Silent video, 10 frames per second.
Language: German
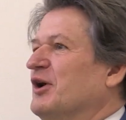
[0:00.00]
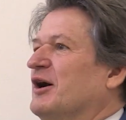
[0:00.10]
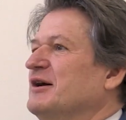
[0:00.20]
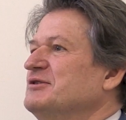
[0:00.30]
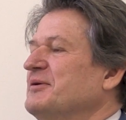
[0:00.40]
ja.
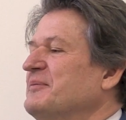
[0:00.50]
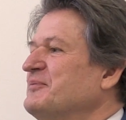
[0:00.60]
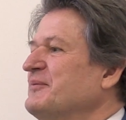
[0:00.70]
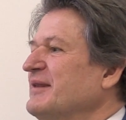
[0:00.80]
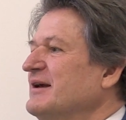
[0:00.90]
Sitzfleisch.
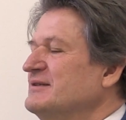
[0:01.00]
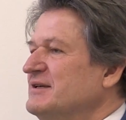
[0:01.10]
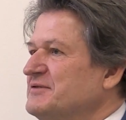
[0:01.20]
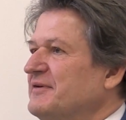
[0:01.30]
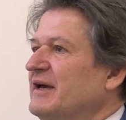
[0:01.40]
Also,
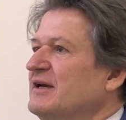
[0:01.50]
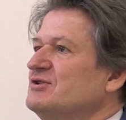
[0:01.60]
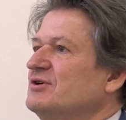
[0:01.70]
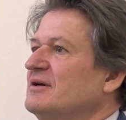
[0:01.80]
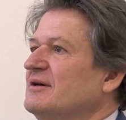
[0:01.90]

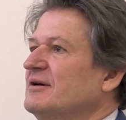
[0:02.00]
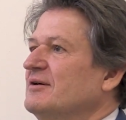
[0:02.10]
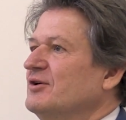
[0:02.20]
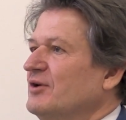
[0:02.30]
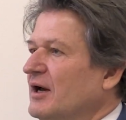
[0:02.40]
Sitzfleisch,
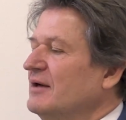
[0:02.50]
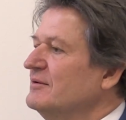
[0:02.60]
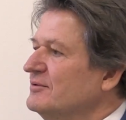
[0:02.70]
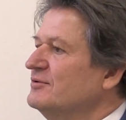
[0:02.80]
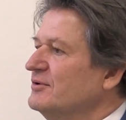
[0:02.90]
äh, ja,
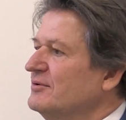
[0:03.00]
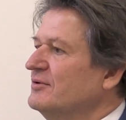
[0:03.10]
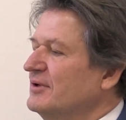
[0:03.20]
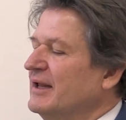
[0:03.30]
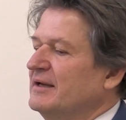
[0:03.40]
und, und,
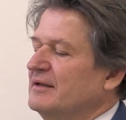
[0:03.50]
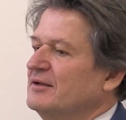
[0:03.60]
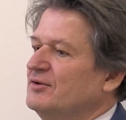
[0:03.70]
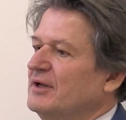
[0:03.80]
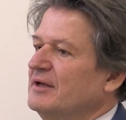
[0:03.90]
und Lernen
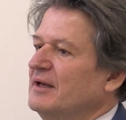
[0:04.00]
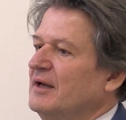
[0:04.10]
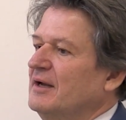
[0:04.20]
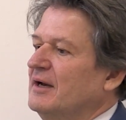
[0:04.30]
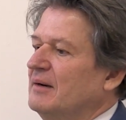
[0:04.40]
natürlich
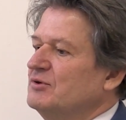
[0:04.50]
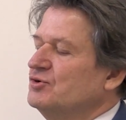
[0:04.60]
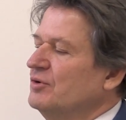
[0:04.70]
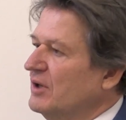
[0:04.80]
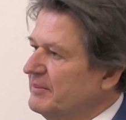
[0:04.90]
aber
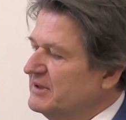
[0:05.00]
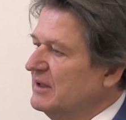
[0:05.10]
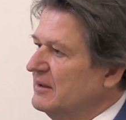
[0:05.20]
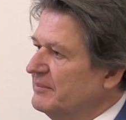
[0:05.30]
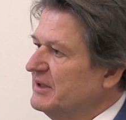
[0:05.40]
schon auch ein
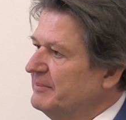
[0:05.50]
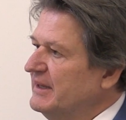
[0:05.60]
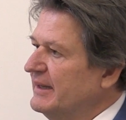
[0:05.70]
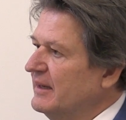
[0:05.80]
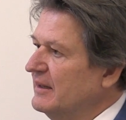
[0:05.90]
bisschen, ein bisschen
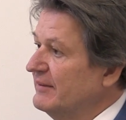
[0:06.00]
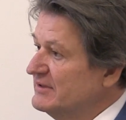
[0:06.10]
mitdenken.